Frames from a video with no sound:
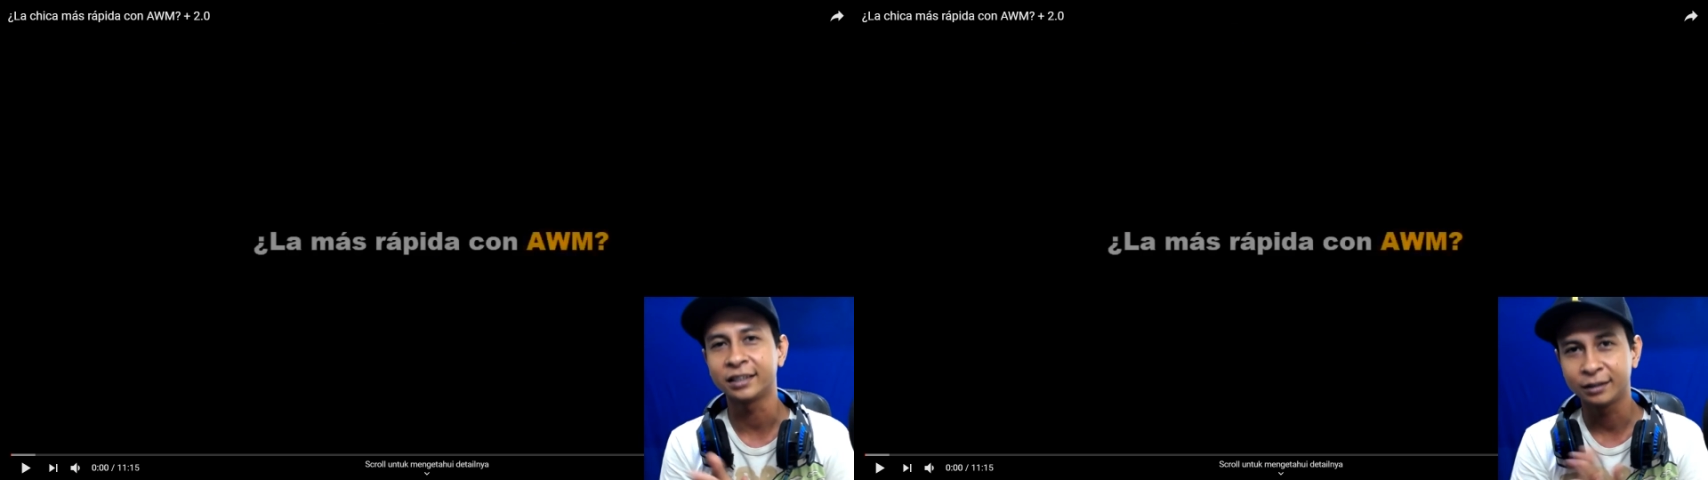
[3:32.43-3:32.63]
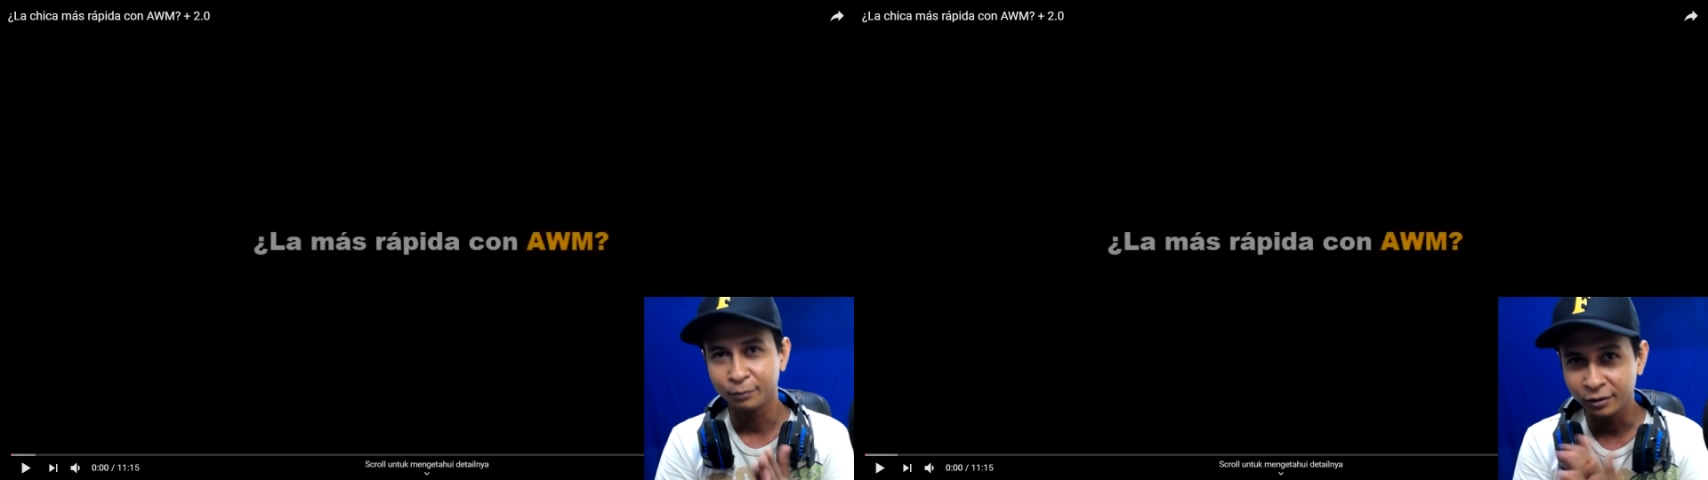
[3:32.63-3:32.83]

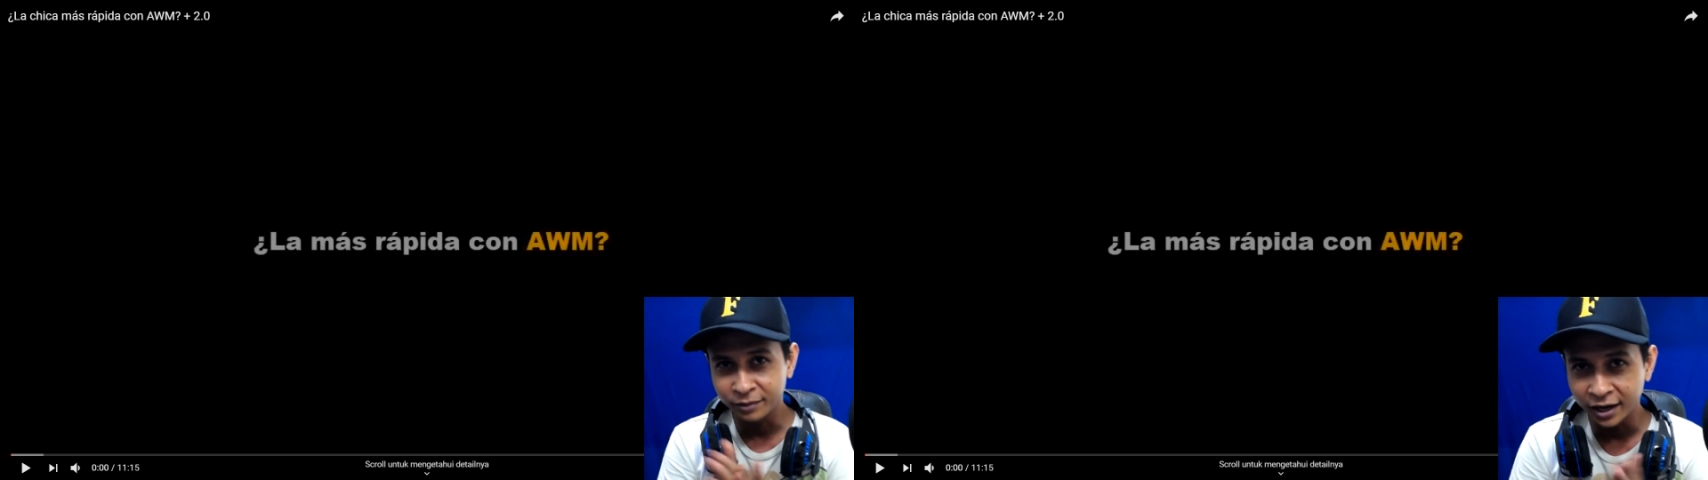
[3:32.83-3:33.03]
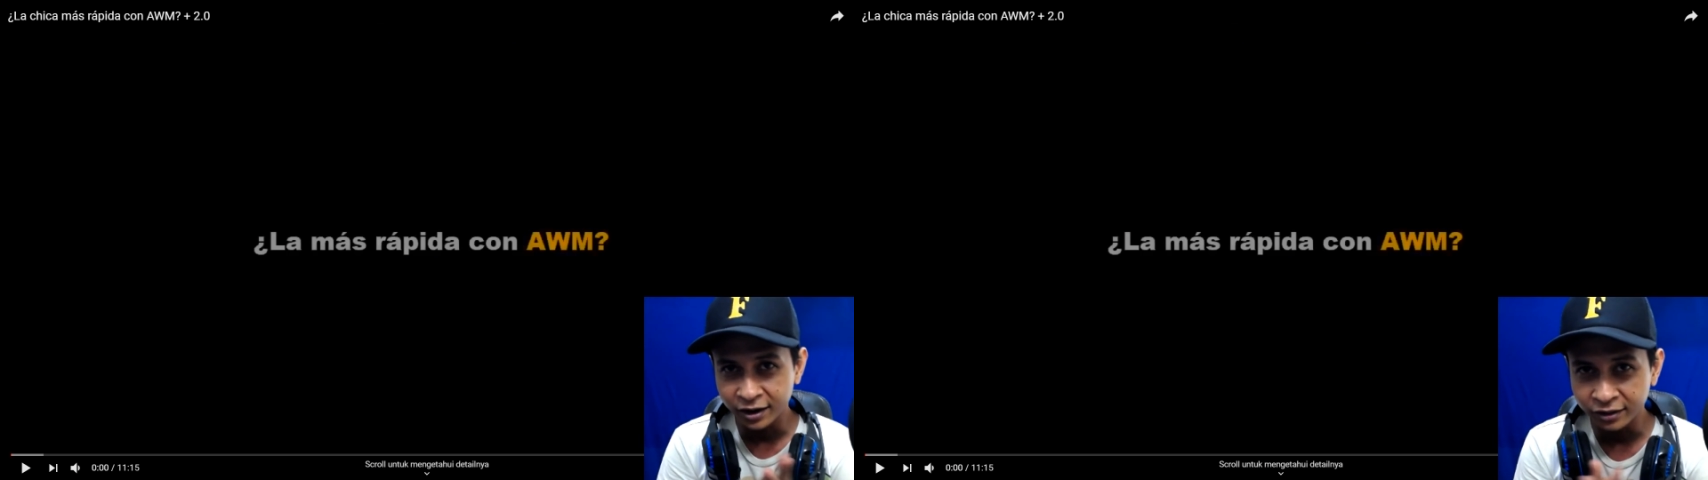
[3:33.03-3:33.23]

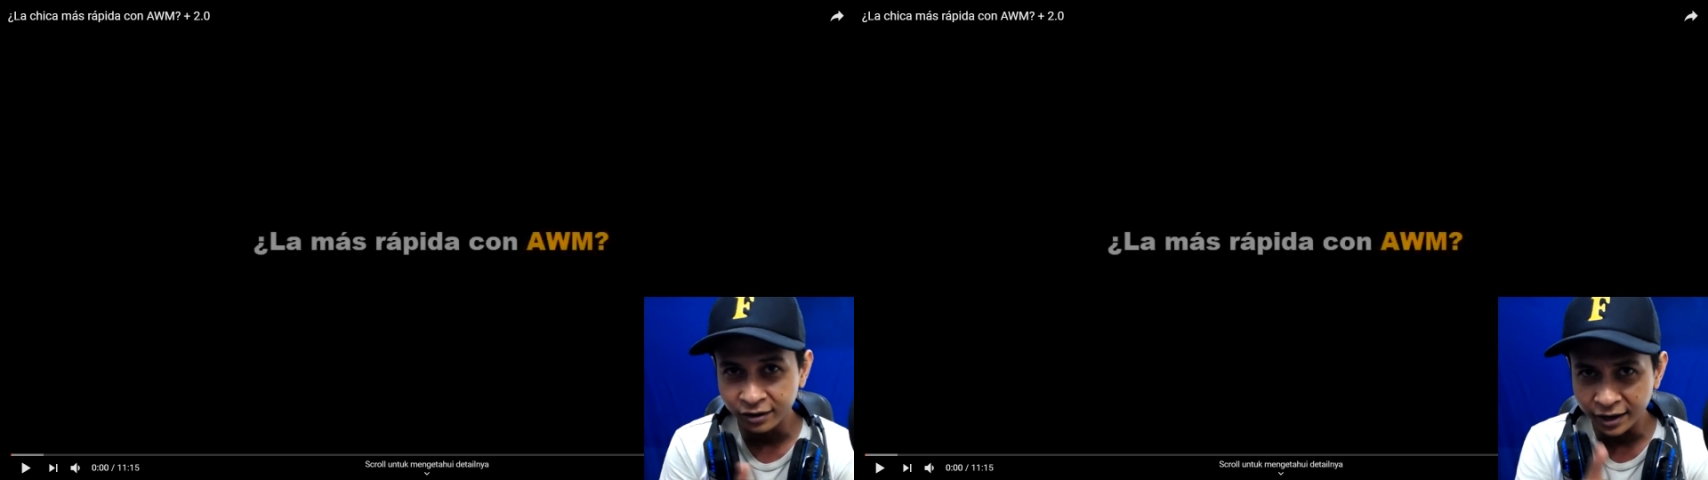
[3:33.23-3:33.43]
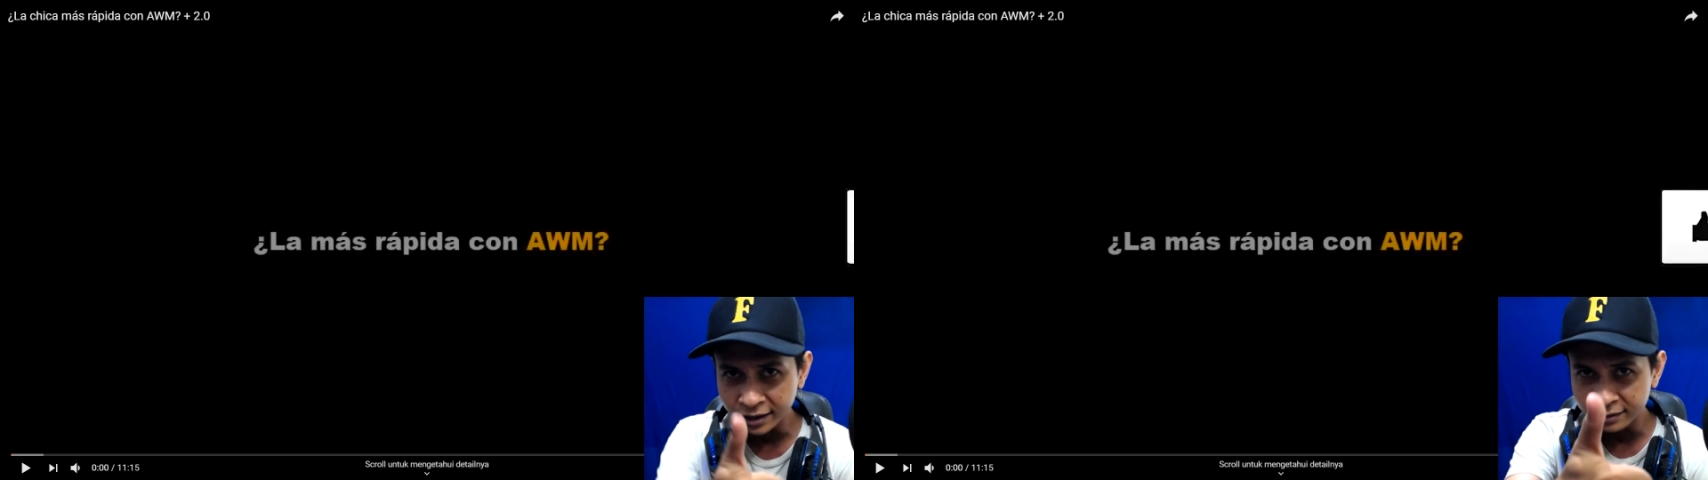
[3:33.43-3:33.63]
Sebelum kalian
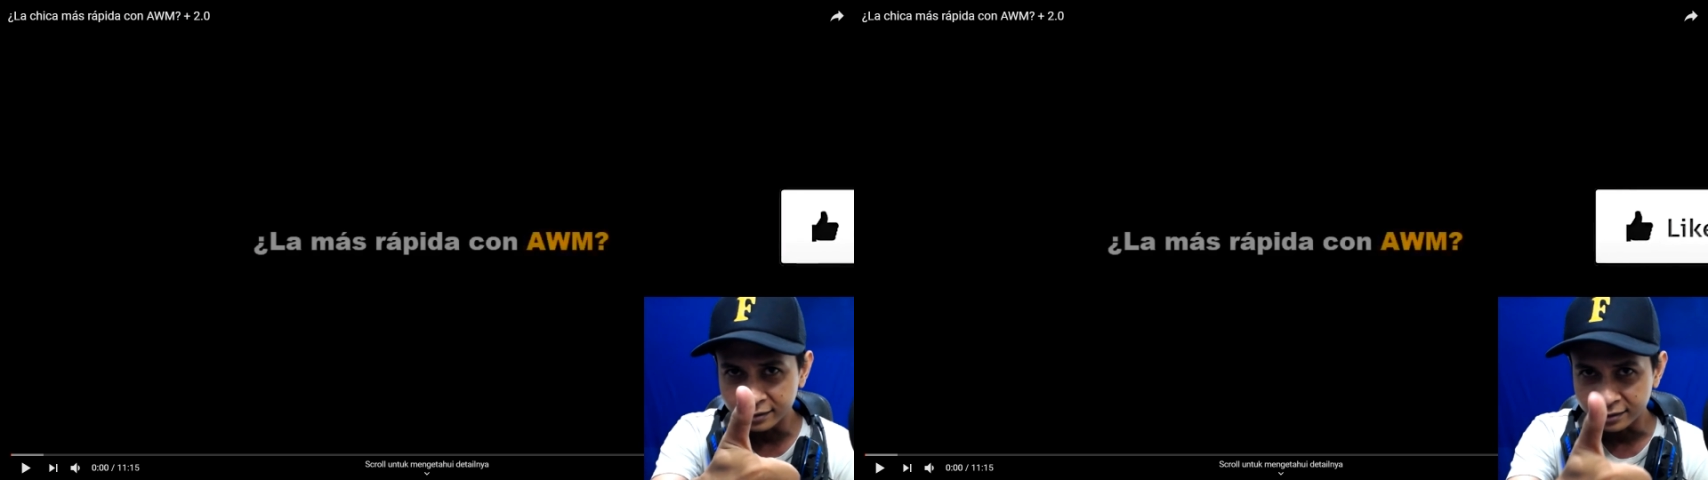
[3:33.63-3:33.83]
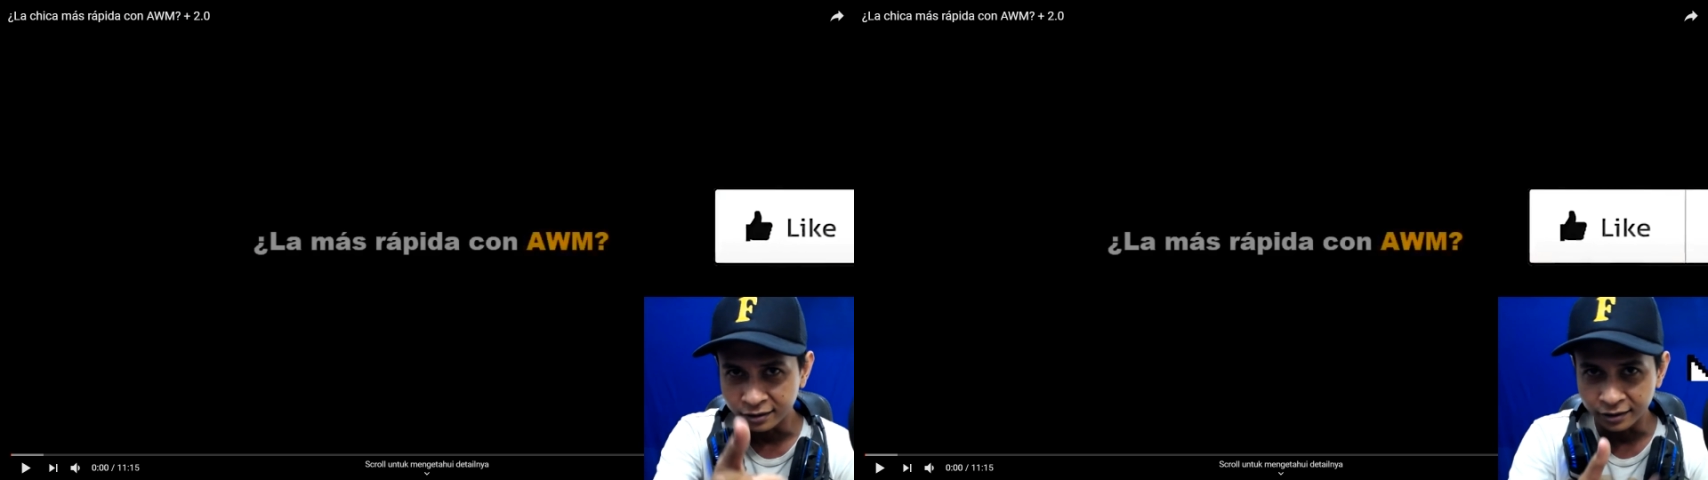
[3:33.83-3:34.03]
nonton like
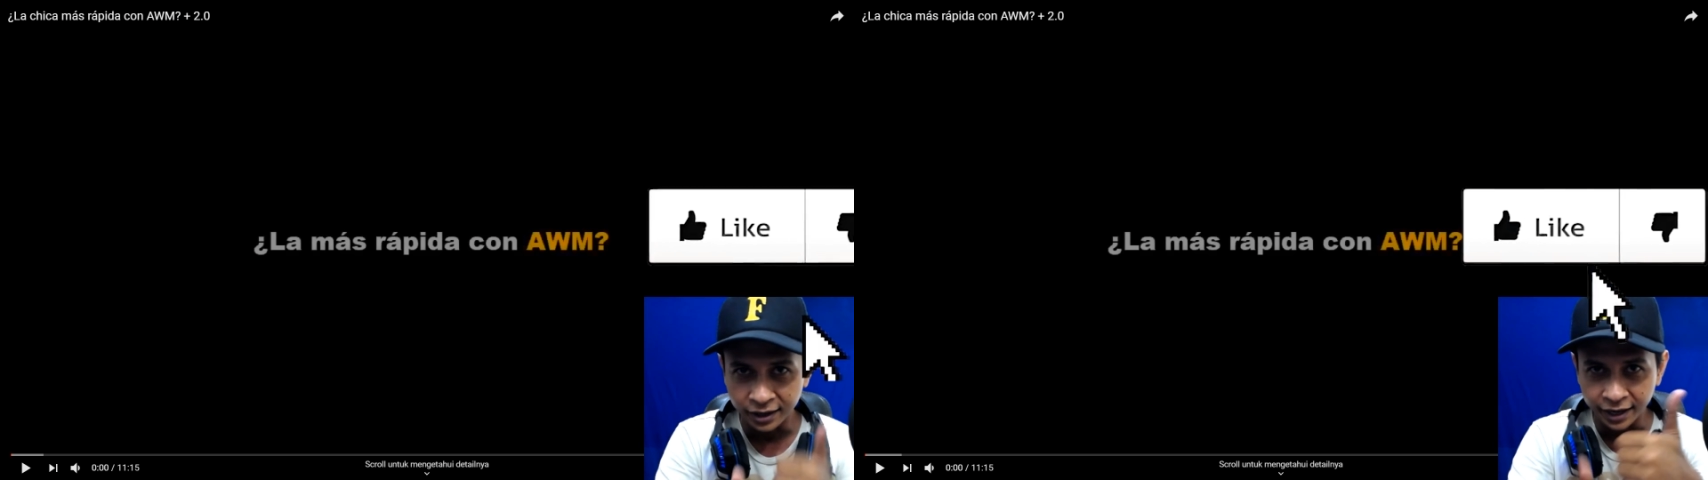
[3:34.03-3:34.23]
dulu dong,